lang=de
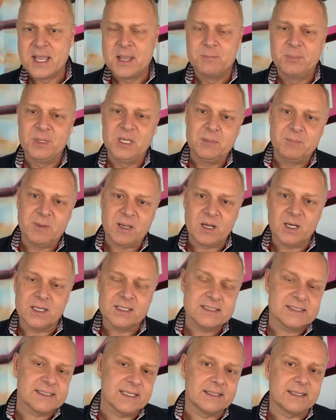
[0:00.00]
bin ich
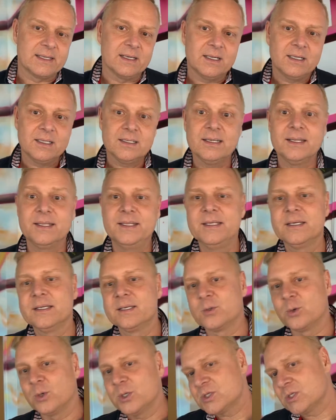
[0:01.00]
bekannt seit Jahren hier
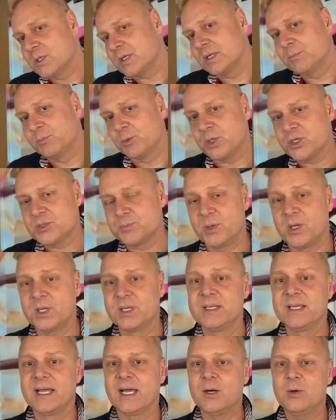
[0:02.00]
in Deutschland, im
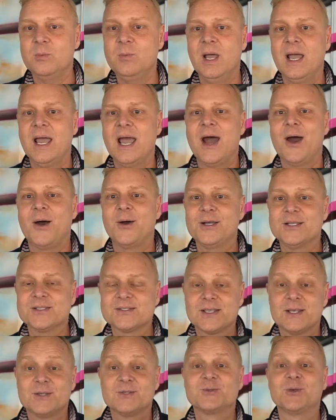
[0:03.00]
deutschsprachigen Raum,
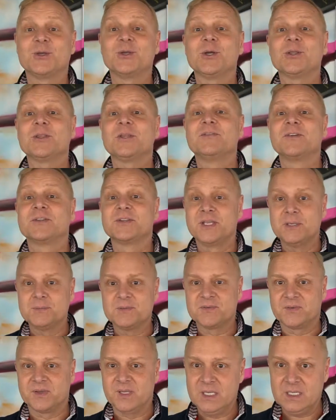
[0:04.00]
als sogenannter
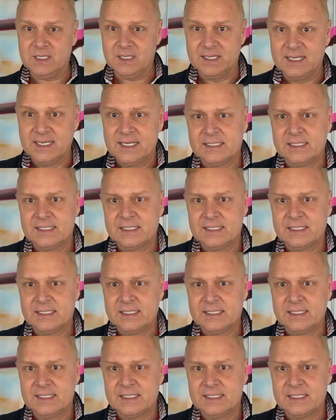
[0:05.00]
Vertriebsfreak.